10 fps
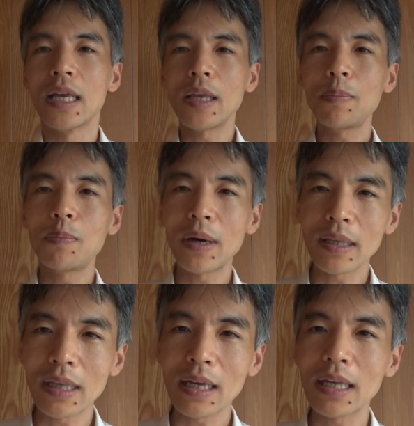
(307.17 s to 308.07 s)
一
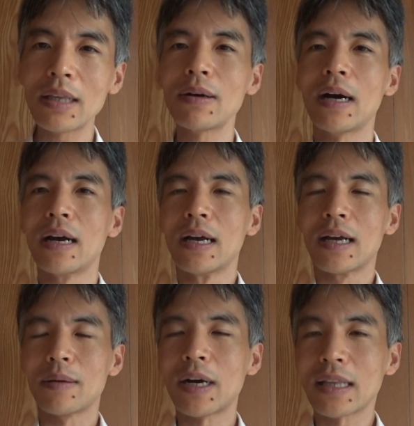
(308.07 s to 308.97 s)
般的には
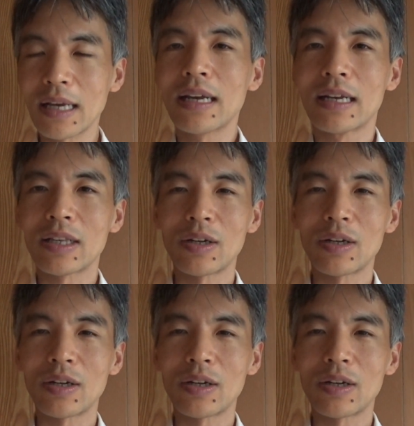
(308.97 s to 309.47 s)
まあね